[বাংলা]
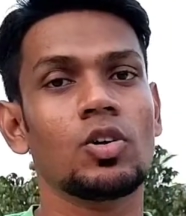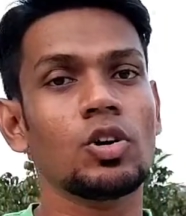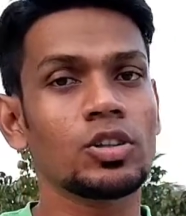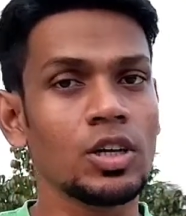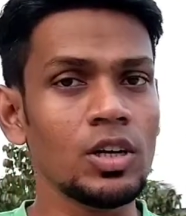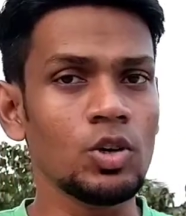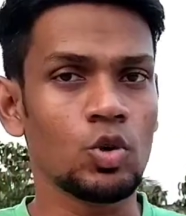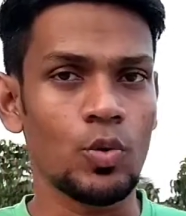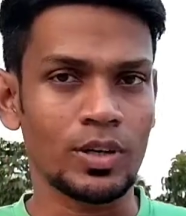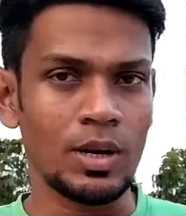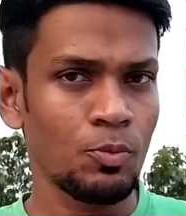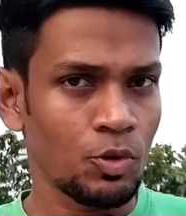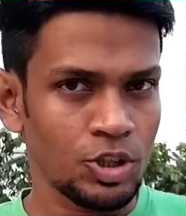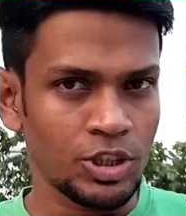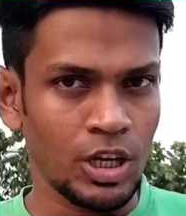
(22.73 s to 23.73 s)
কথাটা খুব
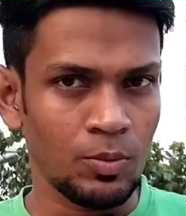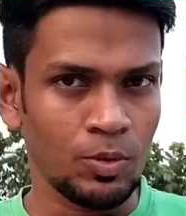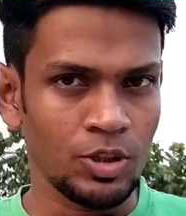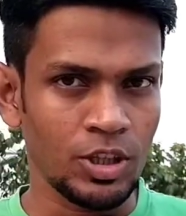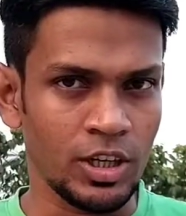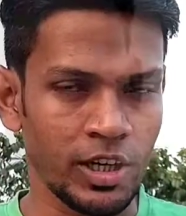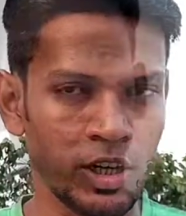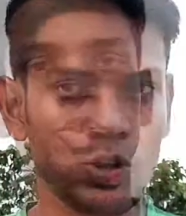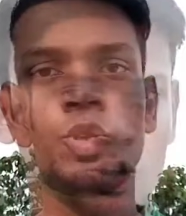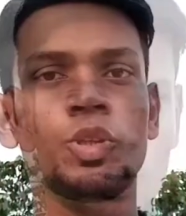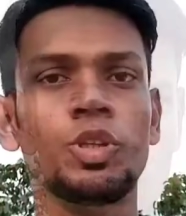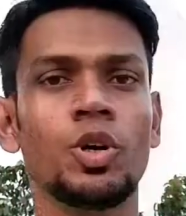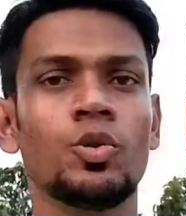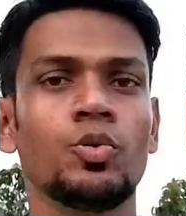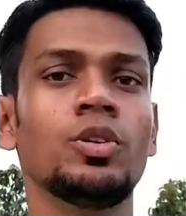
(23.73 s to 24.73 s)
একটা পরিষ্কার বোঝা যায় না
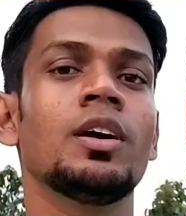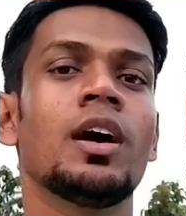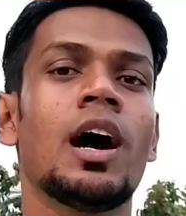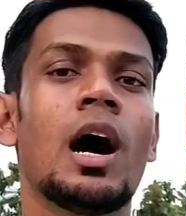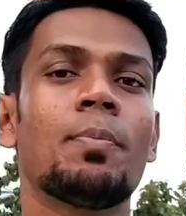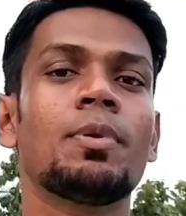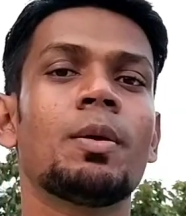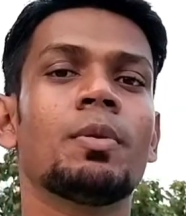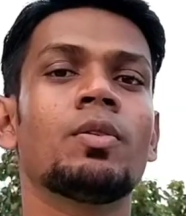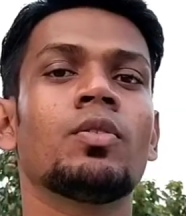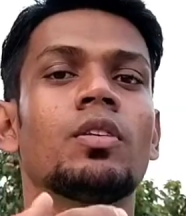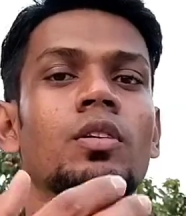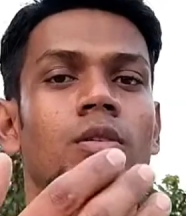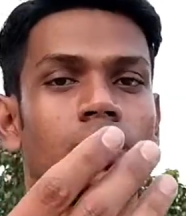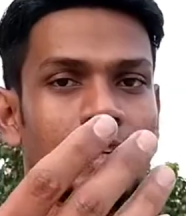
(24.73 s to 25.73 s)
যদি ধরুন আপনি আপনার
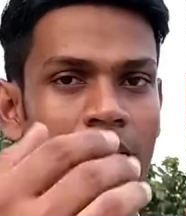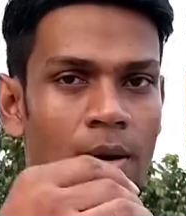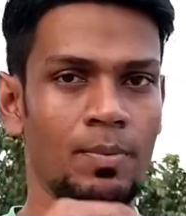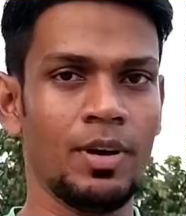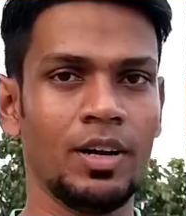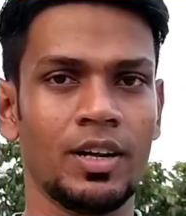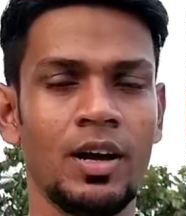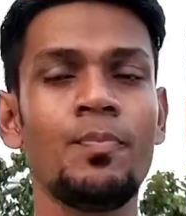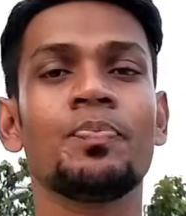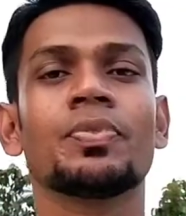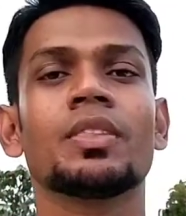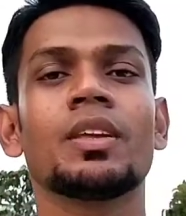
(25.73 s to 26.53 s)
ক্যামেরাটা